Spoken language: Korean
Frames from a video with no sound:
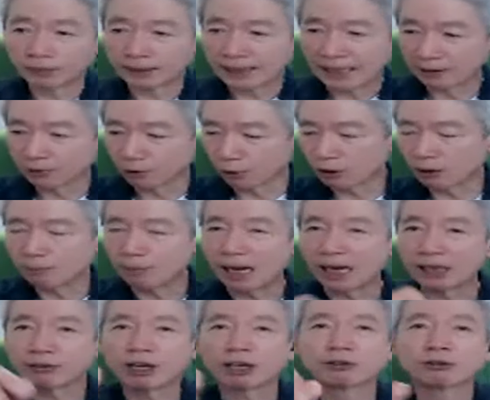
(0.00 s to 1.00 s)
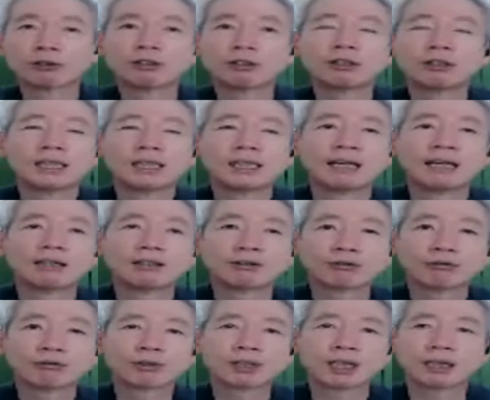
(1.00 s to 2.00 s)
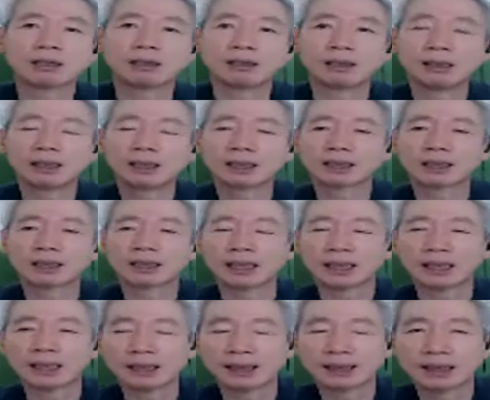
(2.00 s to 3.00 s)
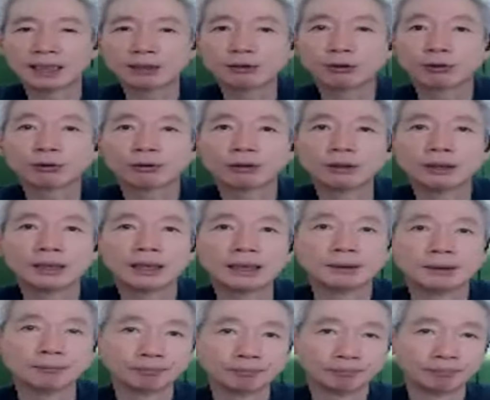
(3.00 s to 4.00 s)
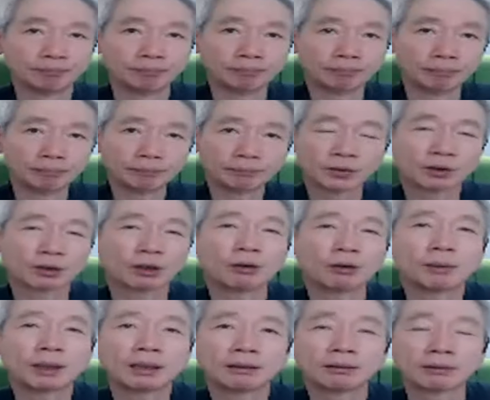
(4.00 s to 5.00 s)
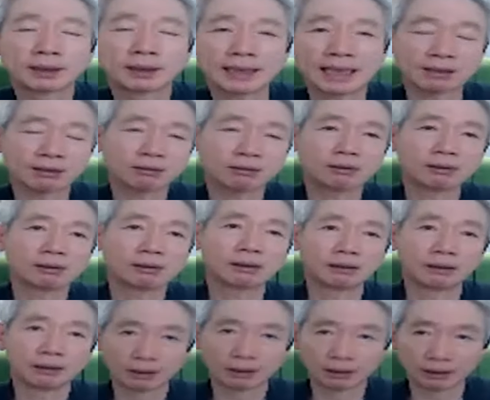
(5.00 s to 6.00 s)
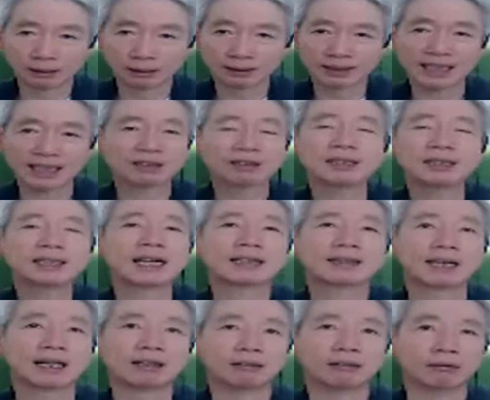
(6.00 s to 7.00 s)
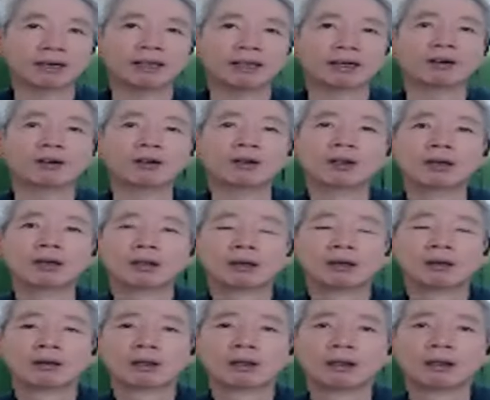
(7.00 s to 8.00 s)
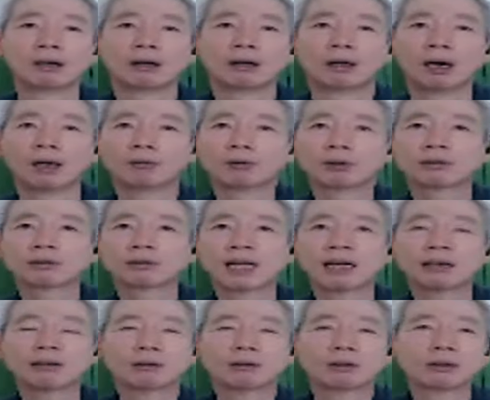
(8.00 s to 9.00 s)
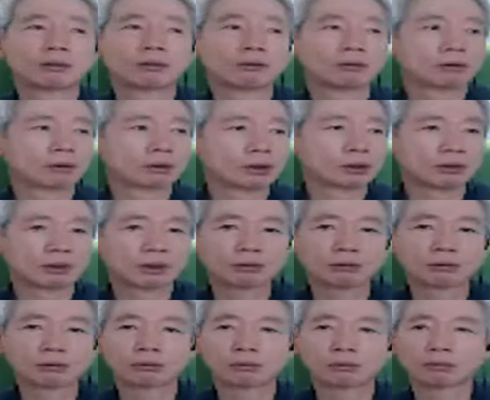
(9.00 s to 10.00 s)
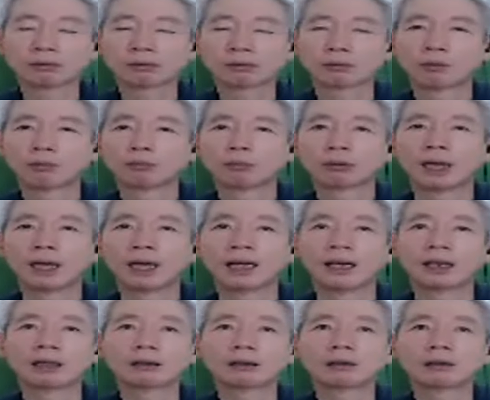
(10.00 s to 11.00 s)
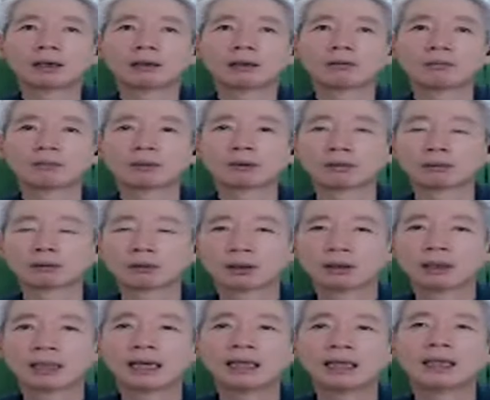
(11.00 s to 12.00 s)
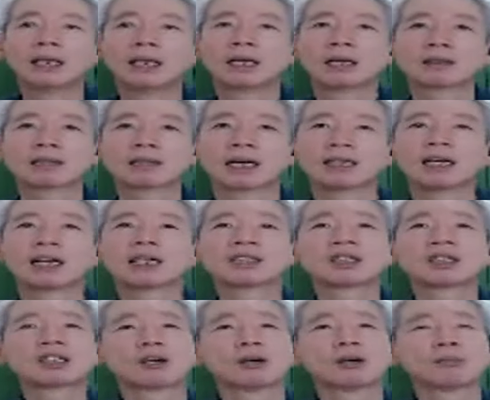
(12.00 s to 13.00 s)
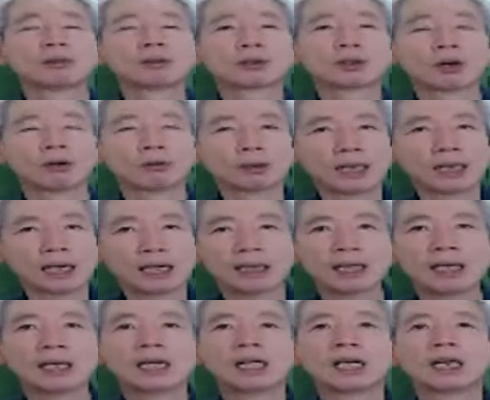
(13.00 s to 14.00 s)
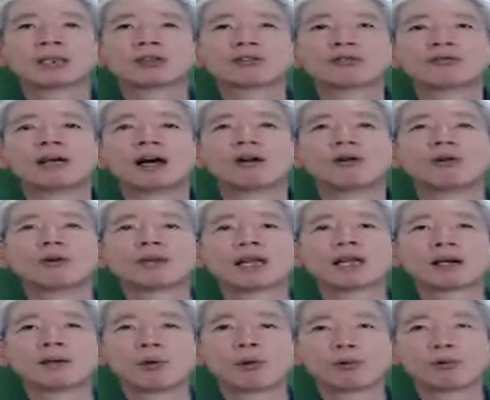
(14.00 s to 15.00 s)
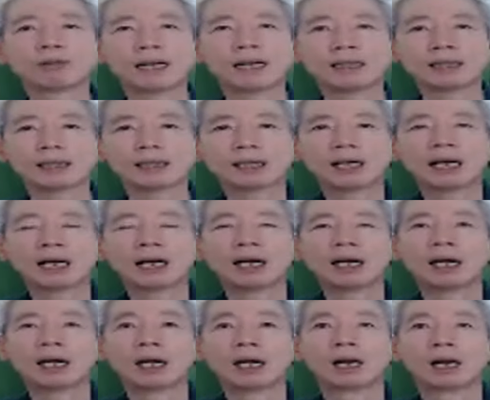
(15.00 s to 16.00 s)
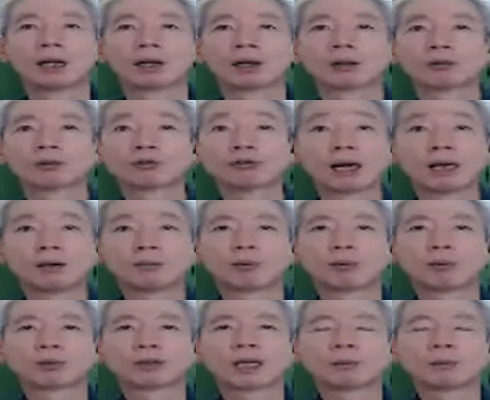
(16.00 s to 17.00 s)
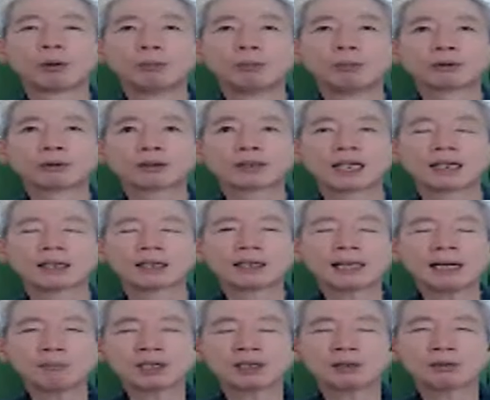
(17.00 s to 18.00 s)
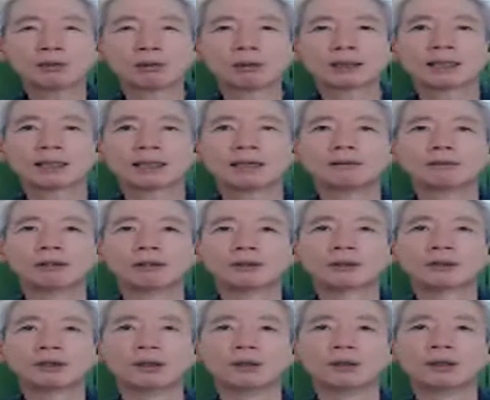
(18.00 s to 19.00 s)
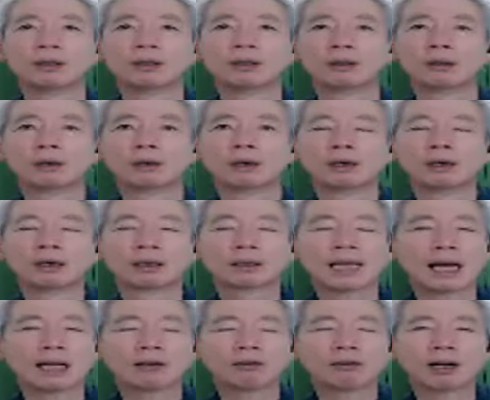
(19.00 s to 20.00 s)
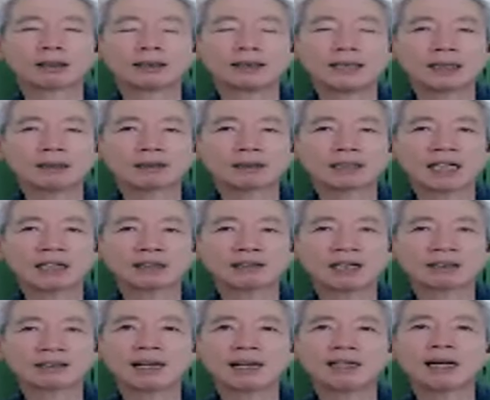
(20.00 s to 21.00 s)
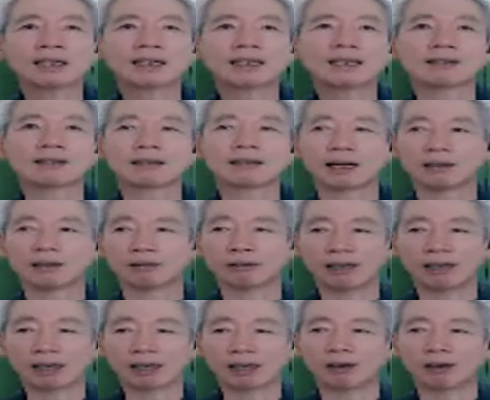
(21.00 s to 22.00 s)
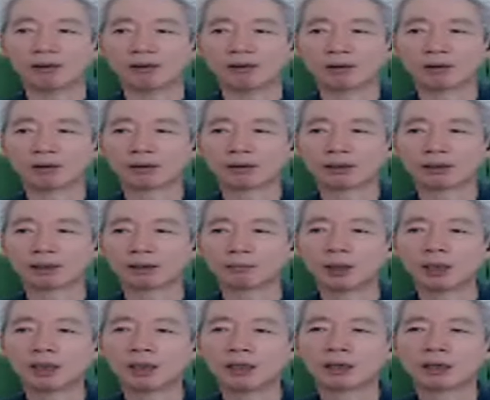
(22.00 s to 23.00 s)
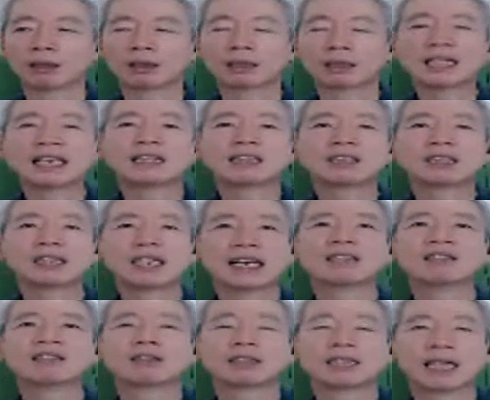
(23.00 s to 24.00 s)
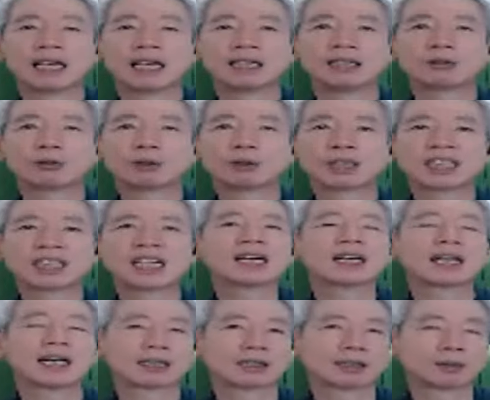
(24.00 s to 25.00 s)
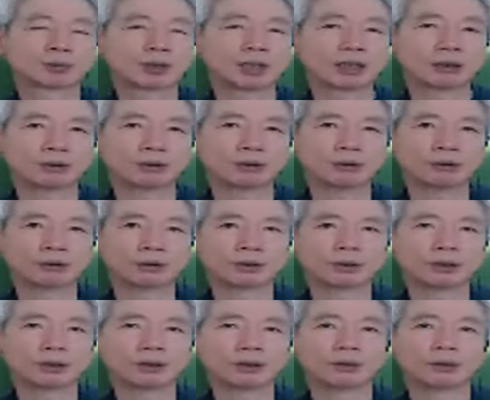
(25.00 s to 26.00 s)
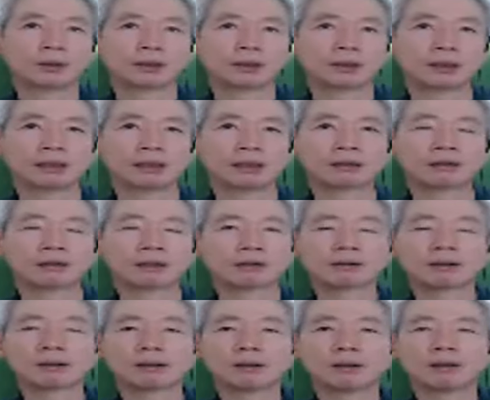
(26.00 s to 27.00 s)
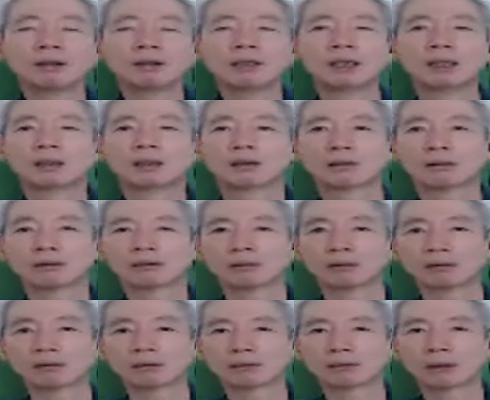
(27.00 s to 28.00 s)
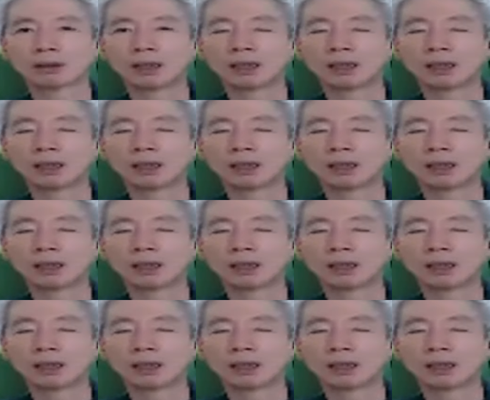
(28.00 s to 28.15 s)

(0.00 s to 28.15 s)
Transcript: 단어를 만화로 그리라는 숙제를 이렇게 내줬더니 처음에는 짜증을 짜증이 났다는 거예요. 아무튼 단어 이런 이런 식으로 공부를 해. 그냥 근데 자기가 시험을 정작 중간고사를 보고 나니까 중간고사를 보면서 자기가 깜짝 놀랐다는 거죠. 단어가 그냥 탁탁 생각이 나더라는 거예요. 이게 얘는 이 아이도 시각학습자였던 거죠. 예, 그래서 어,